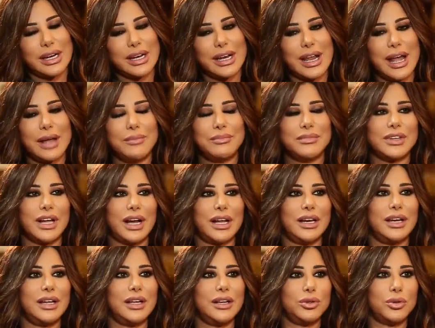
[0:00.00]

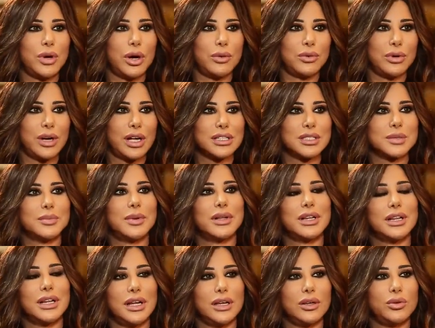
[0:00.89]
الامتع له او
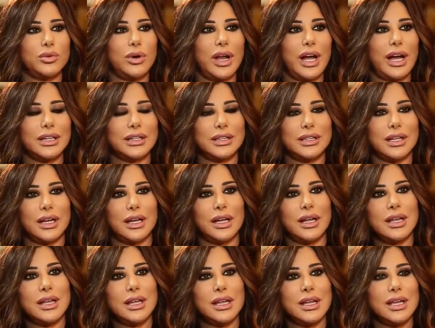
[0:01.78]
الاضبط له
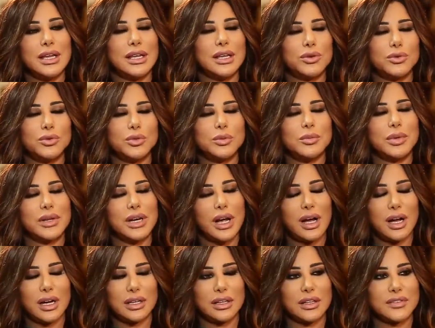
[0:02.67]
لحتى يكون
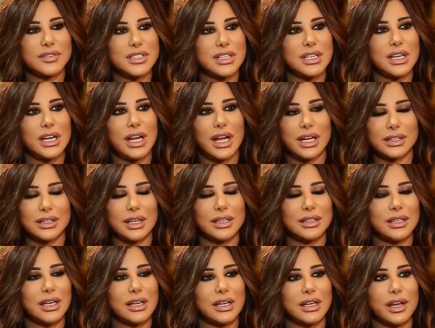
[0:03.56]
براحه نفسيه لحتى
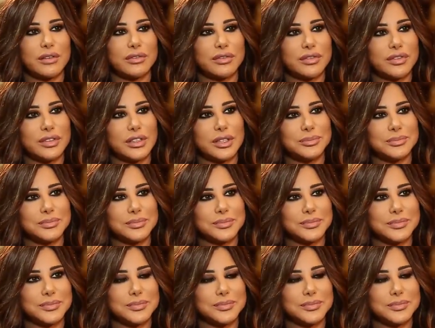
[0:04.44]
يقدر يكفي.